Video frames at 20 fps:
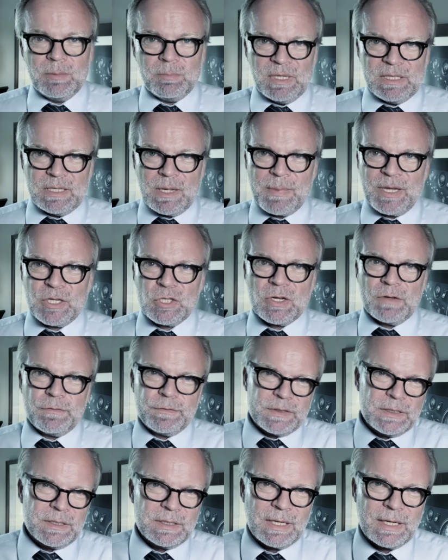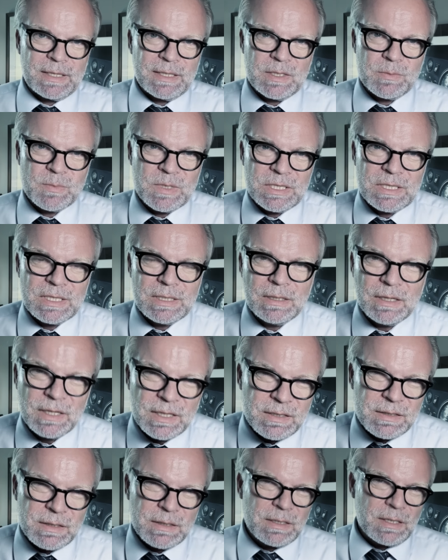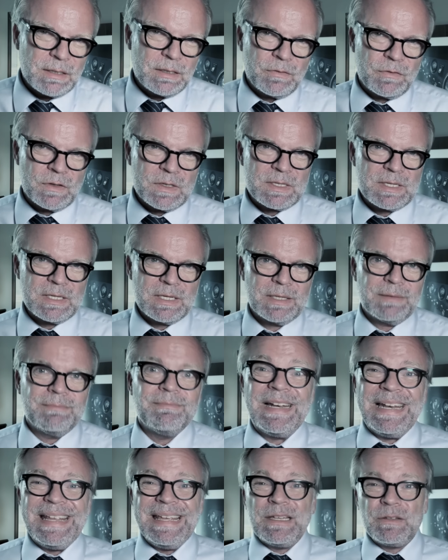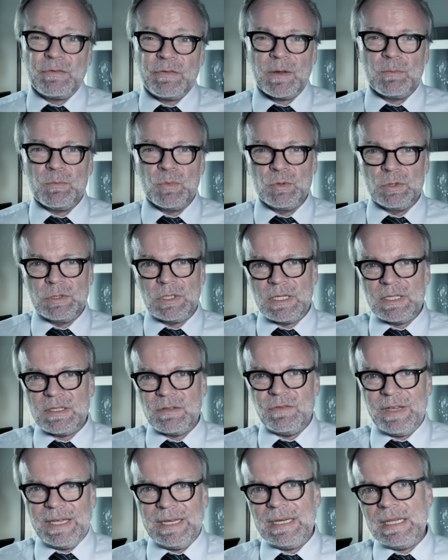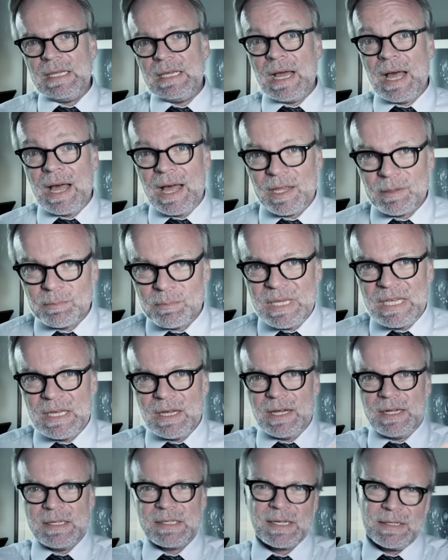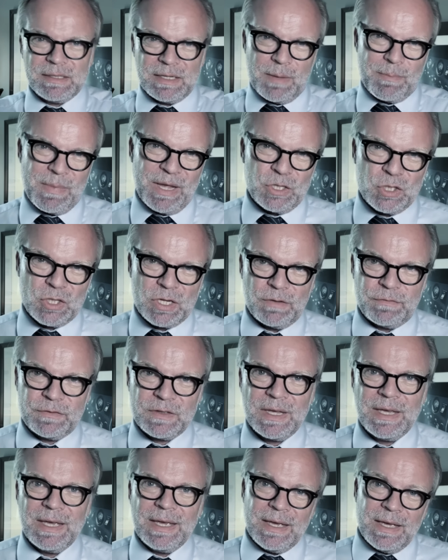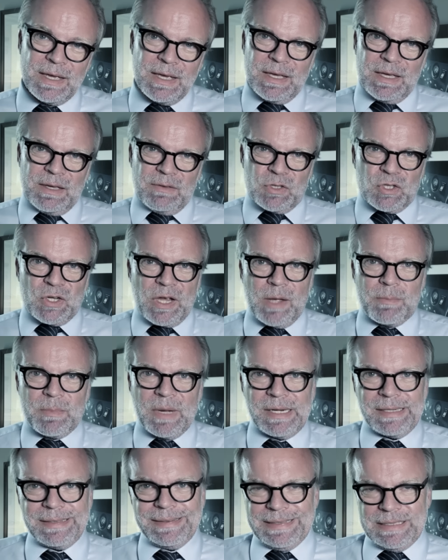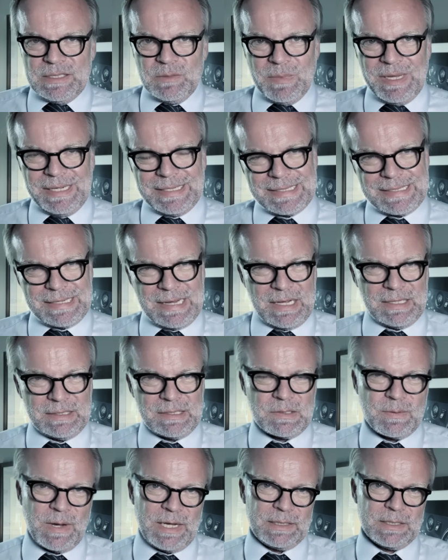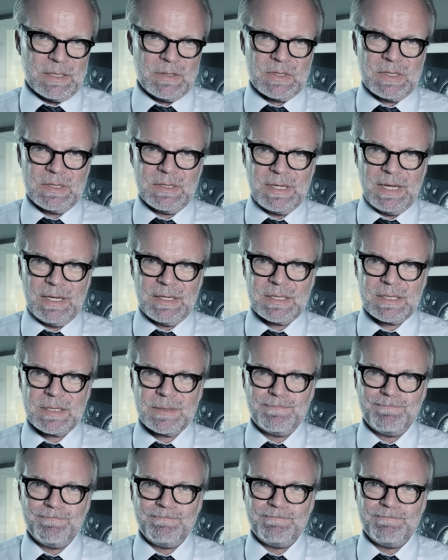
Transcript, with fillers: mit der Mannschaft kann ich mich nicht identifizieren. Liegt vermutlich weniger an mir als an der Mannschaft. Wir schreiben halt nicht mehr das Jahr 2006